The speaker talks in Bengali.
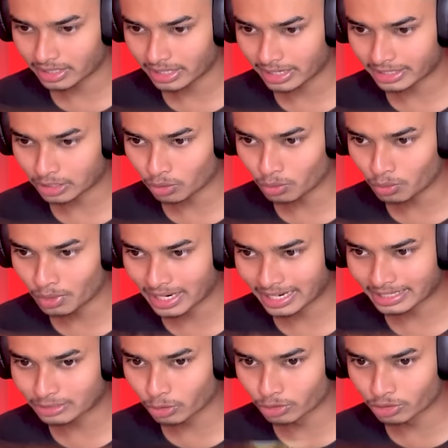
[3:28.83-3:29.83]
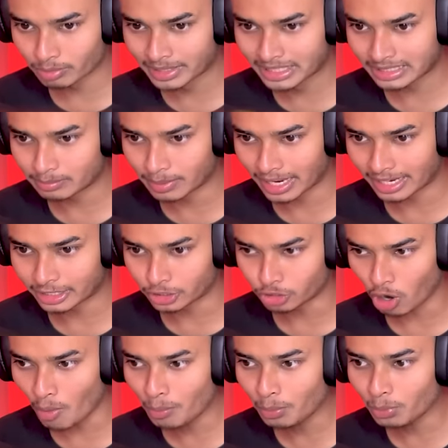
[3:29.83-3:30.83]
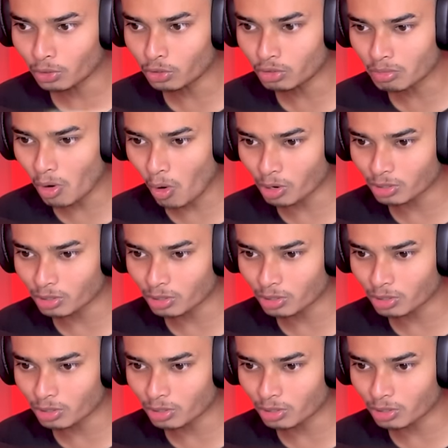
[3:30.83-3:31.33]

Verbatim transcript: এটাও খুলে গেছে অটোমেটিক ভাই সবগুলো রুম